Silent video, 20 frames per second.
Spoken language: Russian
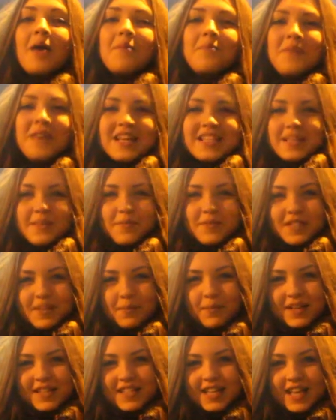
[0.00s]
Местом
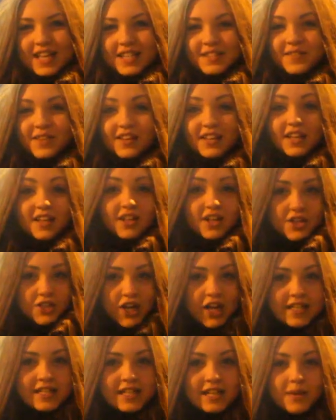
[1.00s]
изобретения
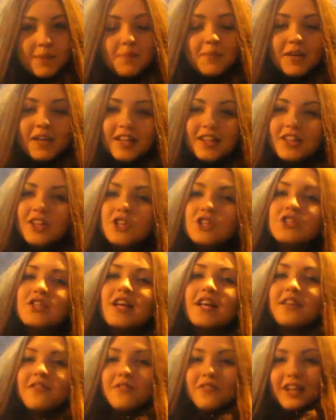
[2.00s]
светоотражателя принято
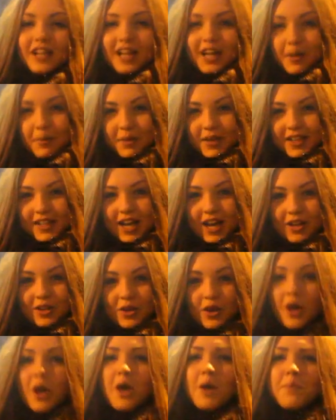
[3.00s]
считать
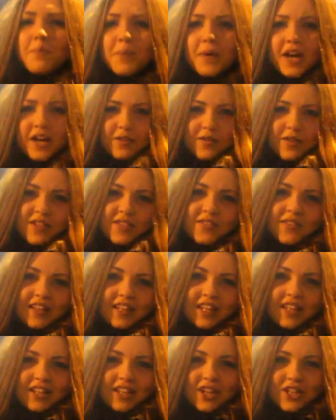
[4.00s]
Великобританию. Первое
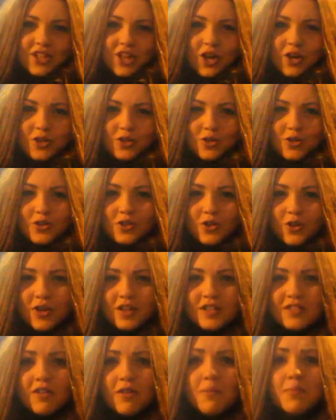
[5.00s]
светоотражающее
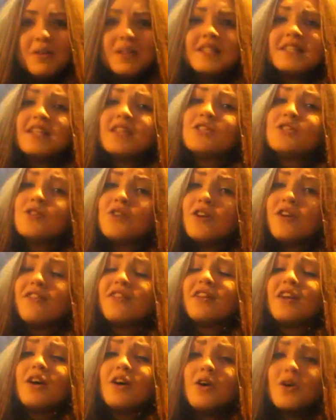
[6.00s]
устройство было
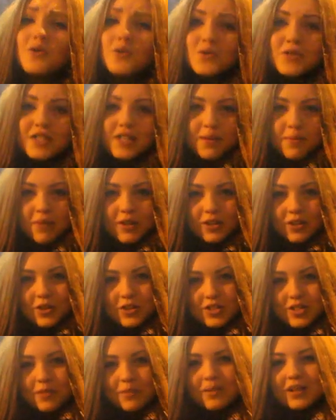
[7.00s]
сконструировано русским
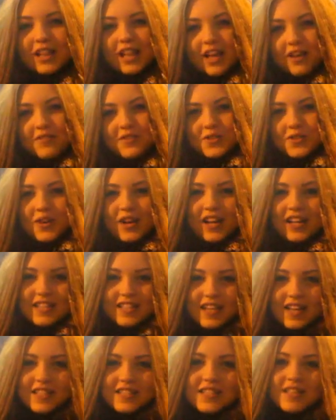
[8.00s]
матросом для
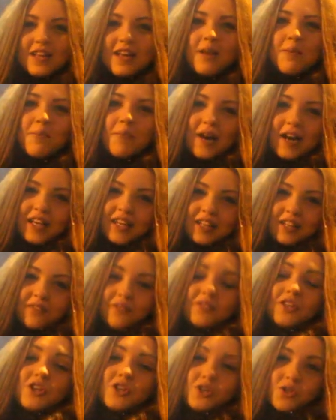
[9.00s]
визуализации
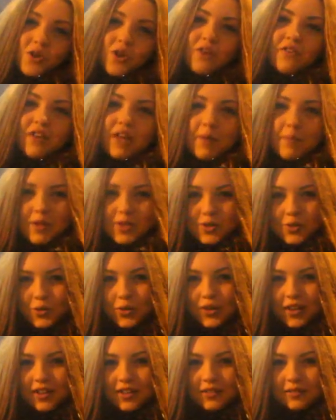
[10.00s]
бакенов в ночное время
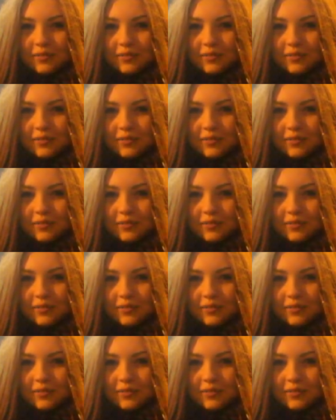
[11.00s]
суток.